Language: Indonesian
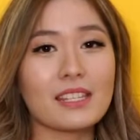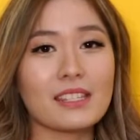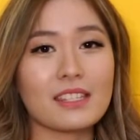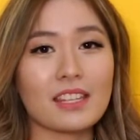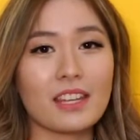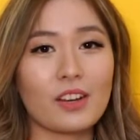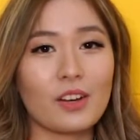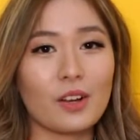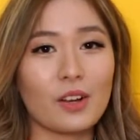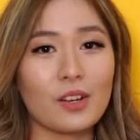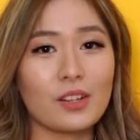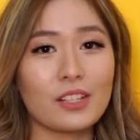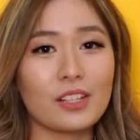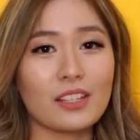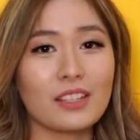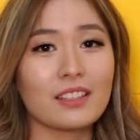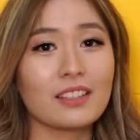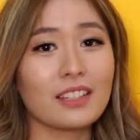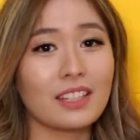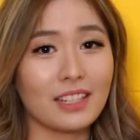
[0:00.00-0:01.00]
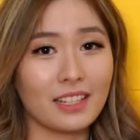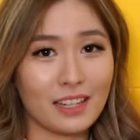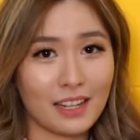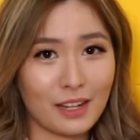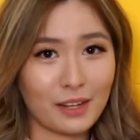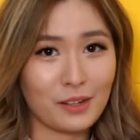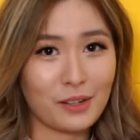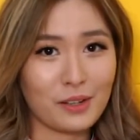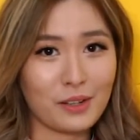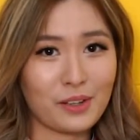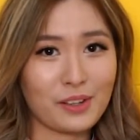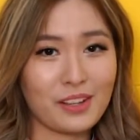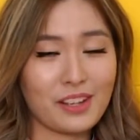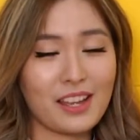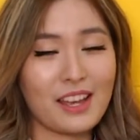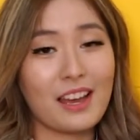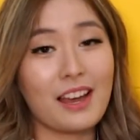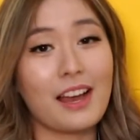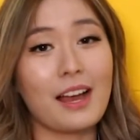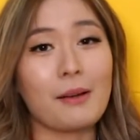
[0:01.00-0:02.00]
ke psikolog? Gila loh.
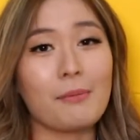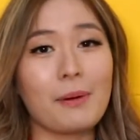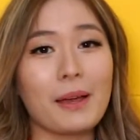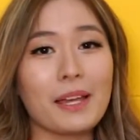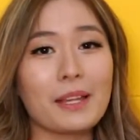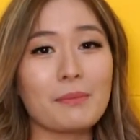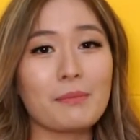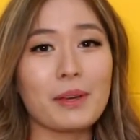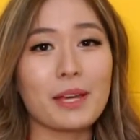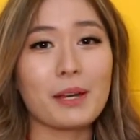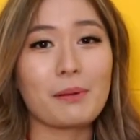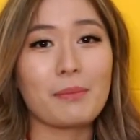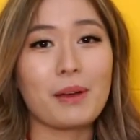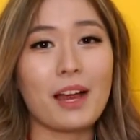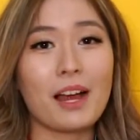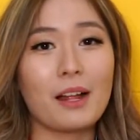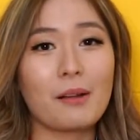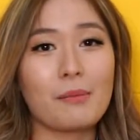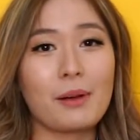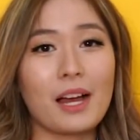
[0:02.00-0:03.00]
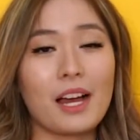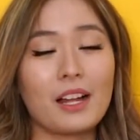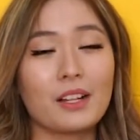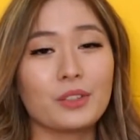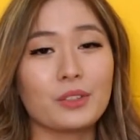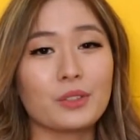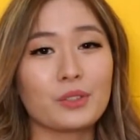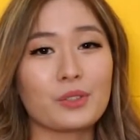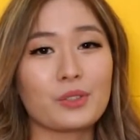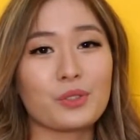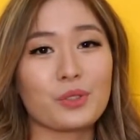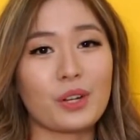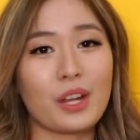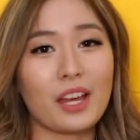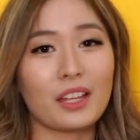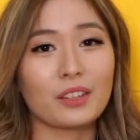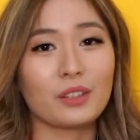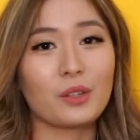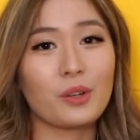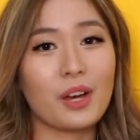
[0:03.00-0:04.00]
Ngapain bayar mahal-mahal untuk
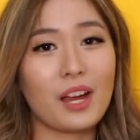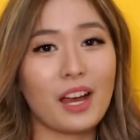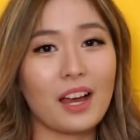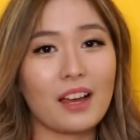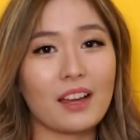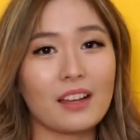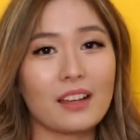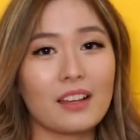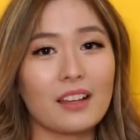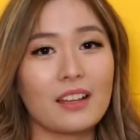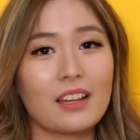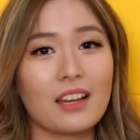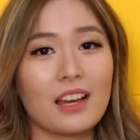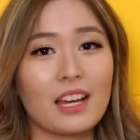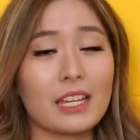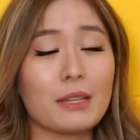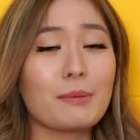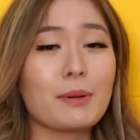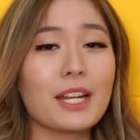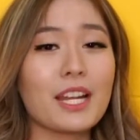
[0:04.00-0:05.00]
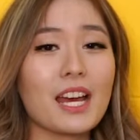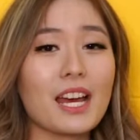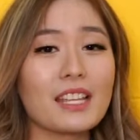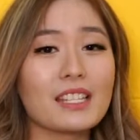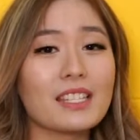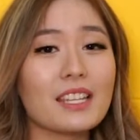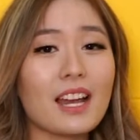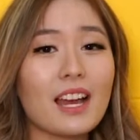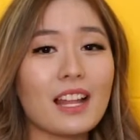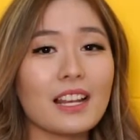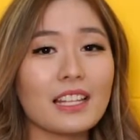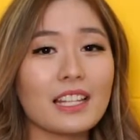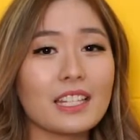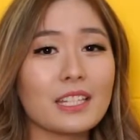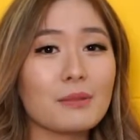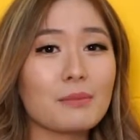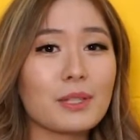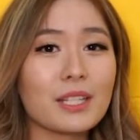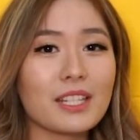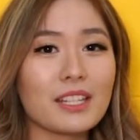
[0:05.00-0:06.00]
curhat doang? Ibadah aja
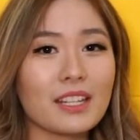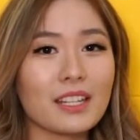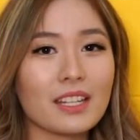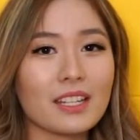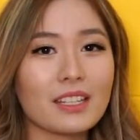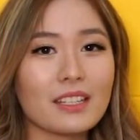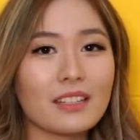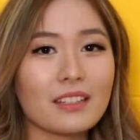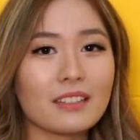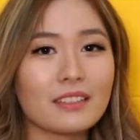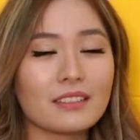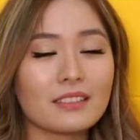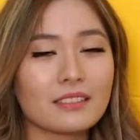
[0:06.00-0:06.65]
kalian dibenerin.